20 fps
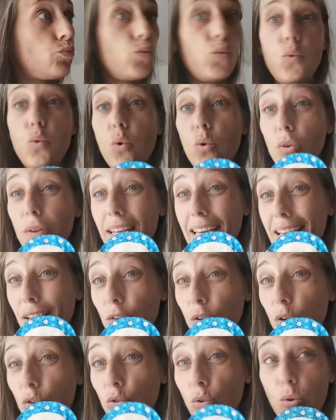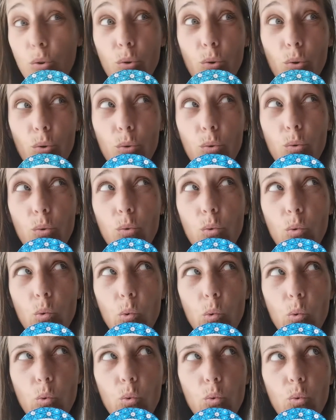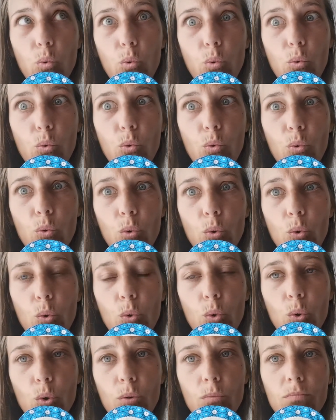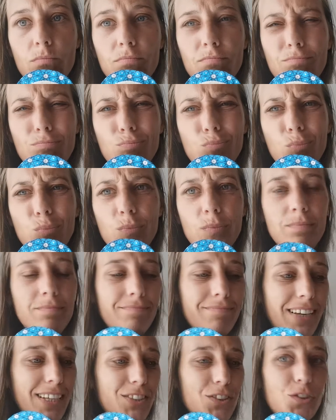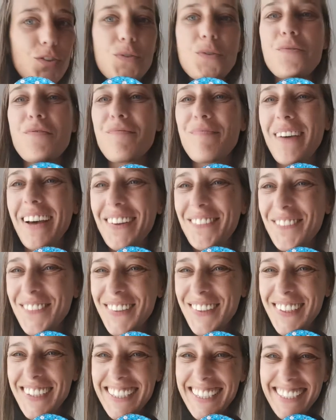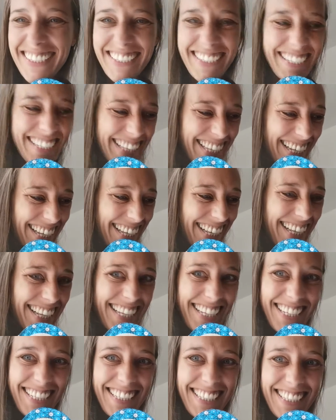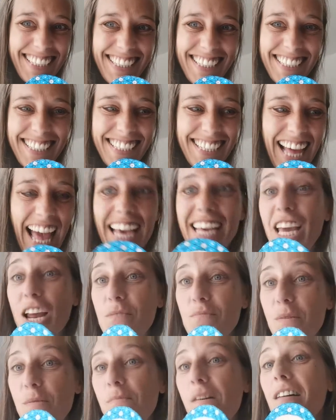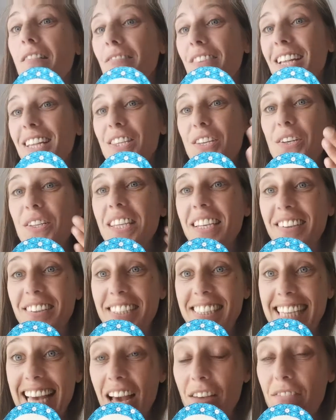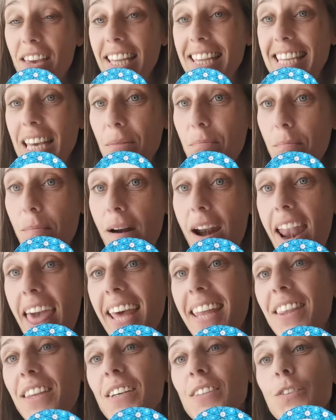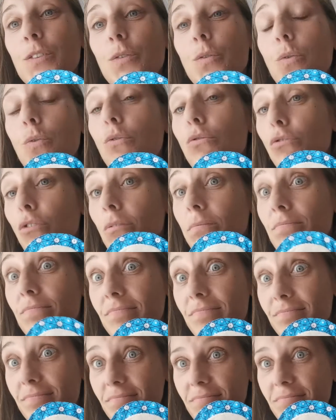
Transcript: où on est notre hmm, mince, je trouve pas le mot encore. Euh, à quel moment en fait notre serviette est pleine ou non